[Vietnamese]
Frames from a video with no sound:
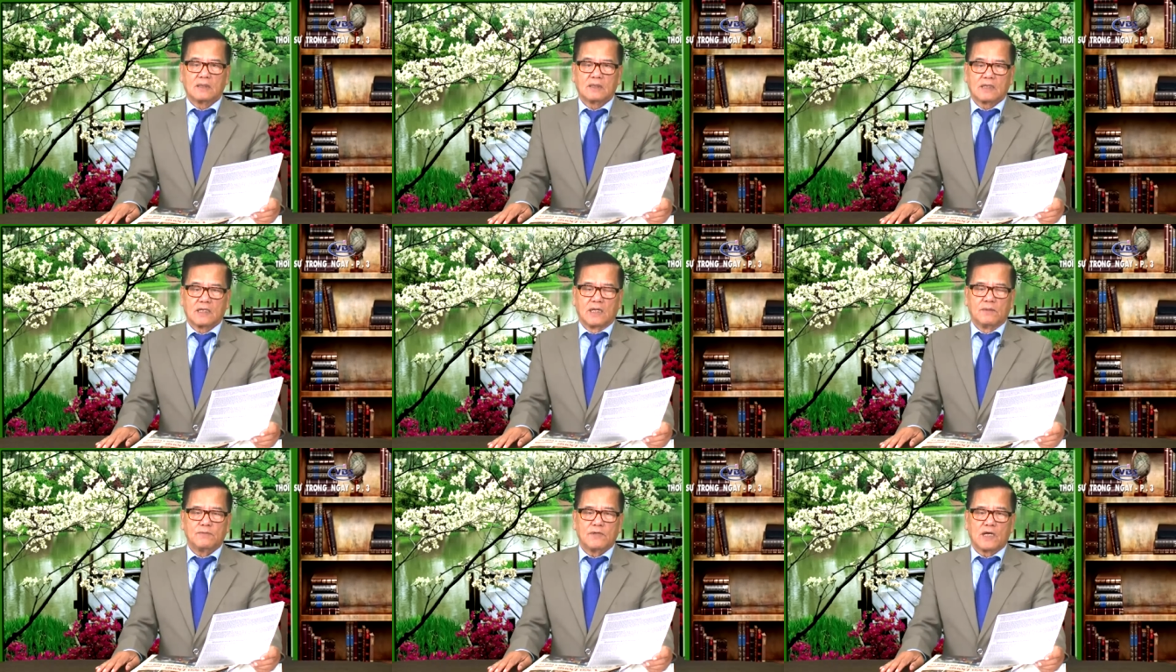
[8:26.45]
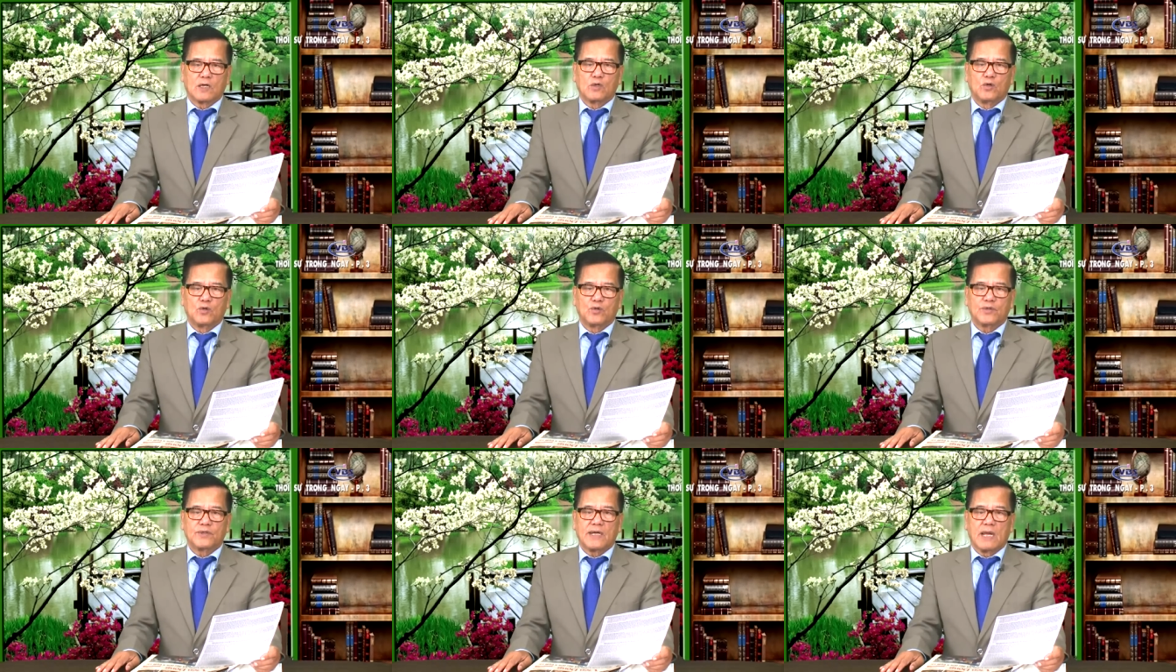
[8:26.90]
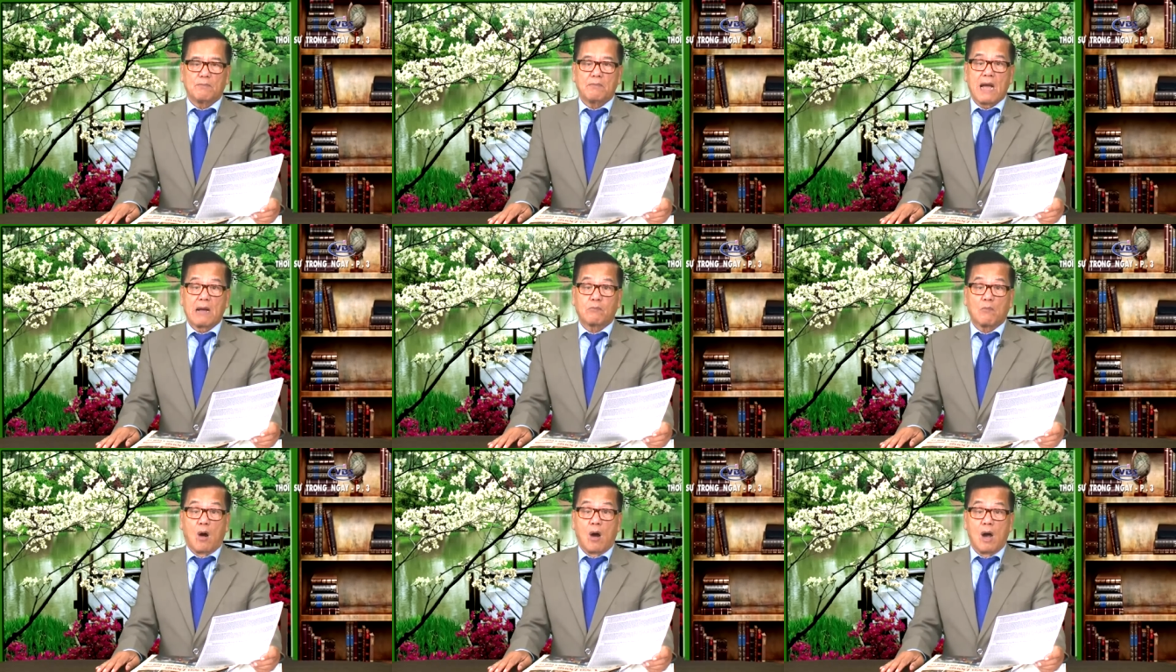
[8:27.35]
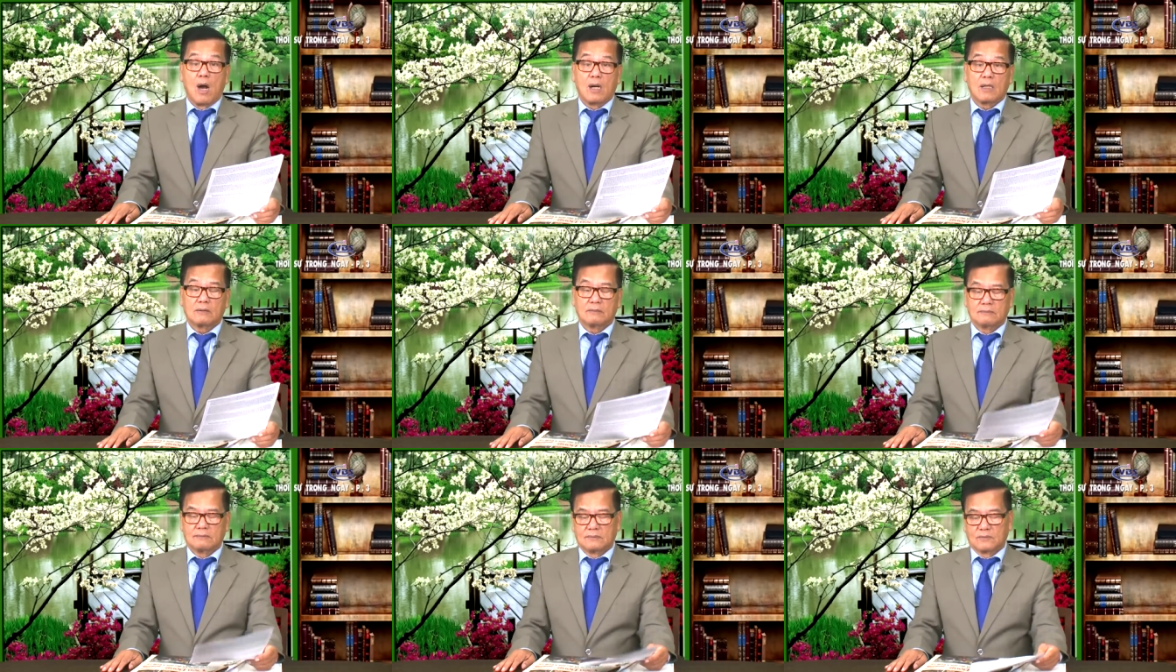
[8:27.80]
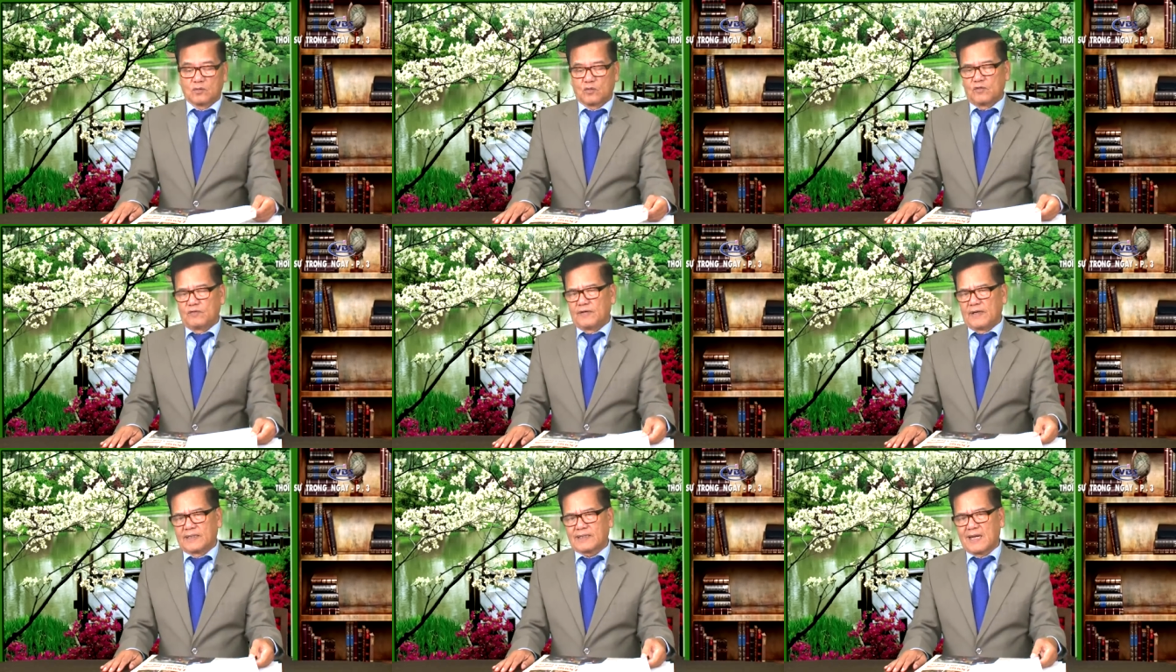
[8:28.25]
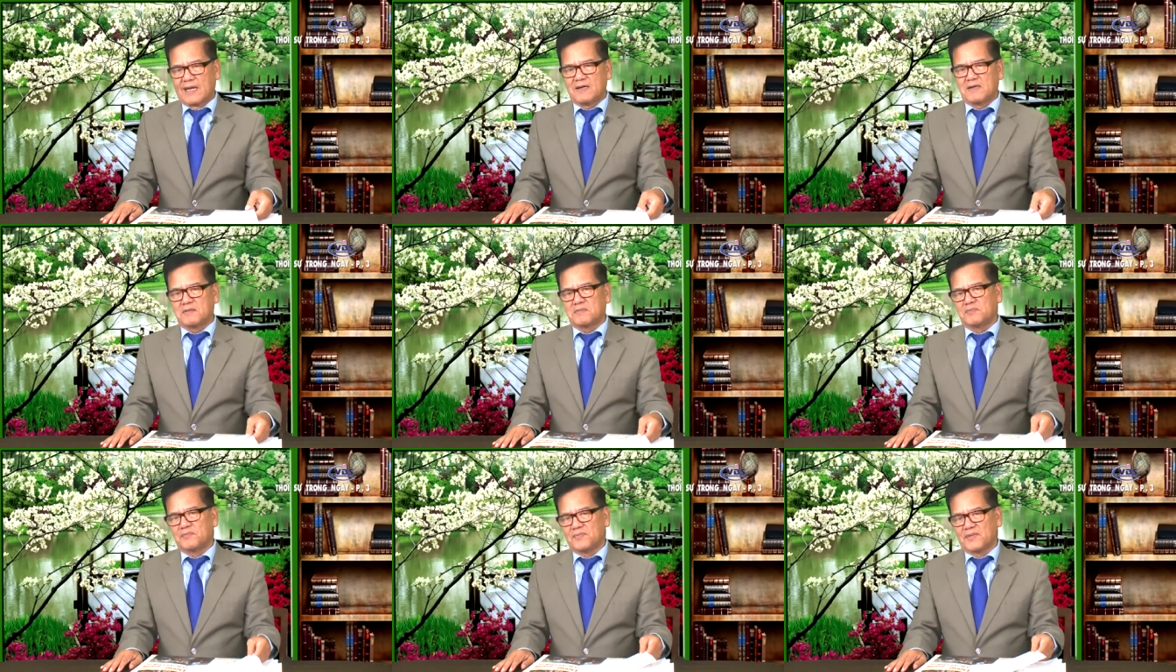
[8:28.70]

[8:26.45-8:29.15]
Kim Jong-un đã bác bỏ. Quý vị thấy không?